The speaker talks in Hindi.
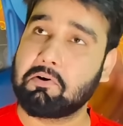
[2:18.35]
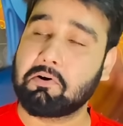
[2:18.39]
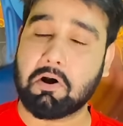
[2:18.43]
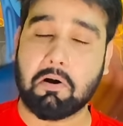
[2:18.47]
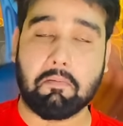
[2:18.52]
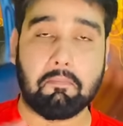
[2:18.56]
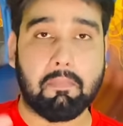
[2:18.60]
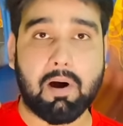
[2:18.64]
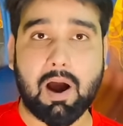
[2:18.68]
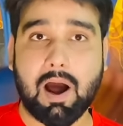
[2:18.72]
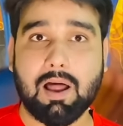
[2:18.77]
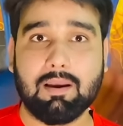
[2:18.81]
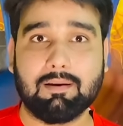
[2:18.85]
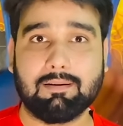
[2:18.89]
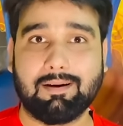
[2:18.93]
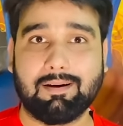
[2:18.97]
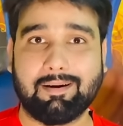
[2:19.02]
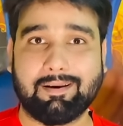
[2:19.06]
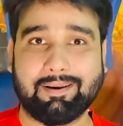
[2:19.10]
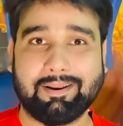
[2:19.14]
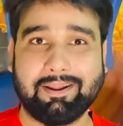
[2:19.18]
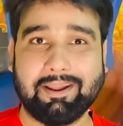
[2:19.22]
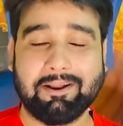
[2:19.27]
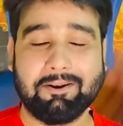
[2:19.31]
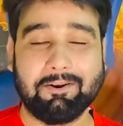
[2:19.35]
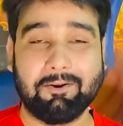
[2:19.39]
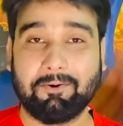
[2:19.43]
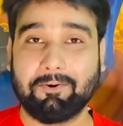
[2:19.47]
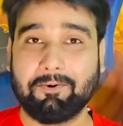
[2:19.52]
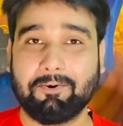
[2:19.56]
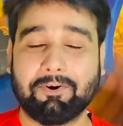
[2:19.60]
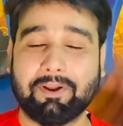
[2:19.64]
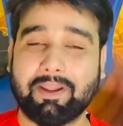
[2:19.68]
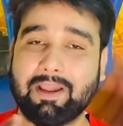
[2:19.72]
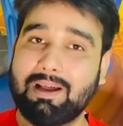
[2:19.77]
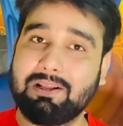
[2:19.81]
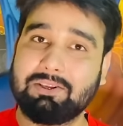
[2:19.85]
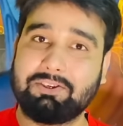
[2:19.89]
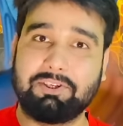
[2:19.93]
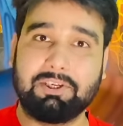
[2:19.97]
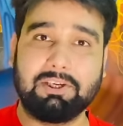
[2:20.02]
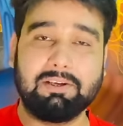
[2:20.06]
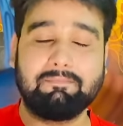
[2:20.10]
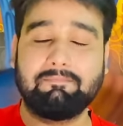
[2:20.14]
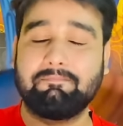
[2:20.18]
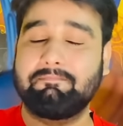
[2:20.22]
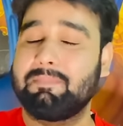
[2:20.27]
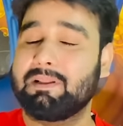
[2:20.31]
कमाल कर रही है लोगों के
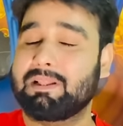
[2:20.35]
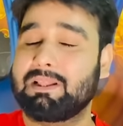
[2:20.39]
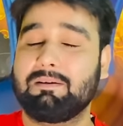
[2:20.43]
अजीब